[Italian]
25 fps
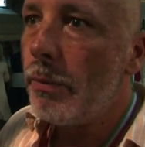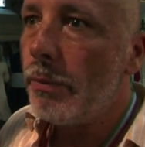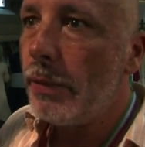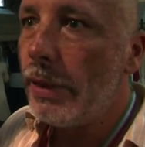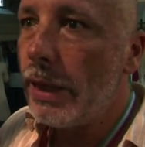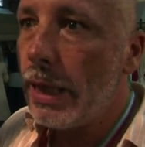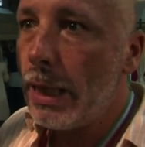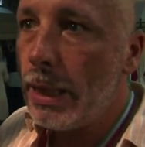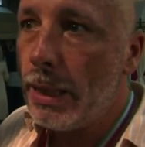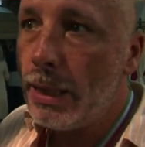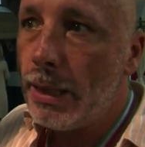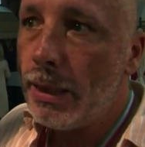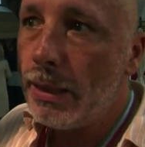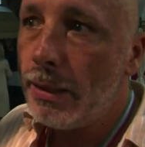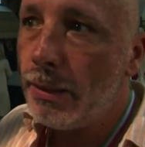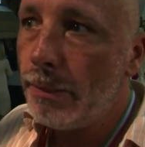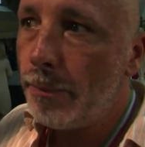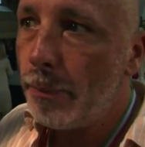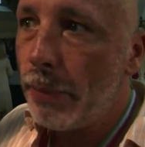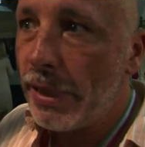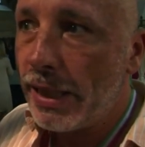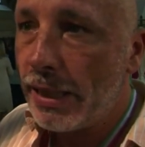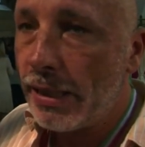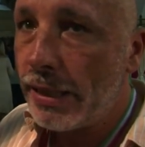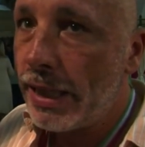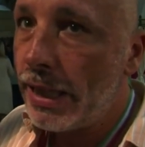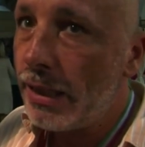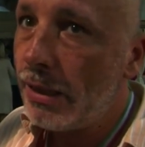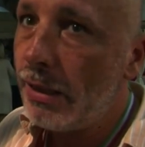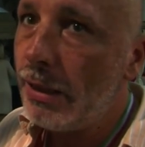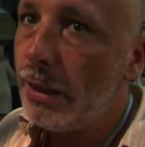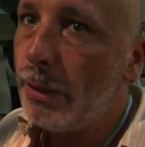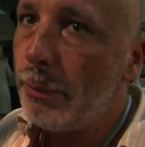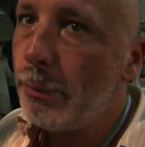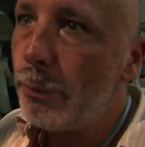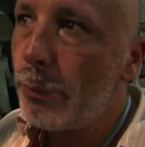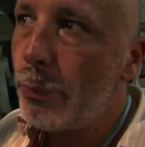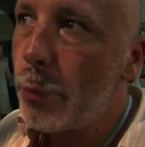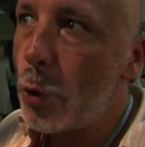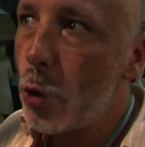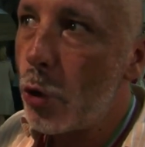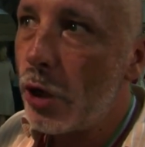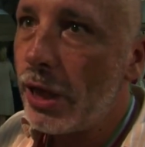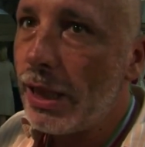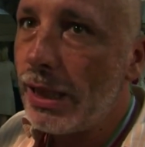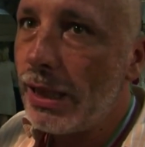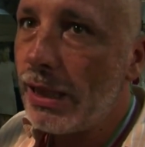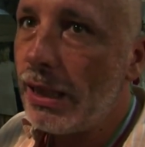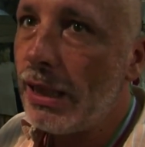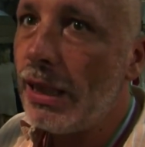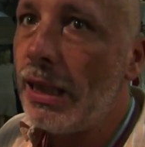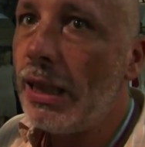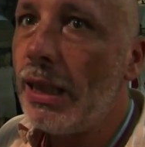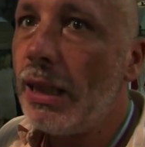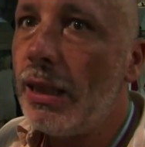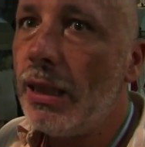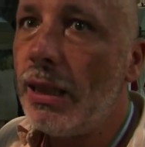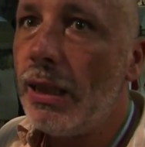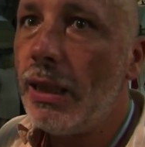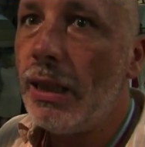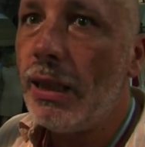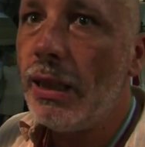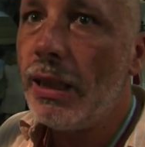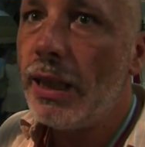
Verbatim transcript: dei pezzetti di poesie di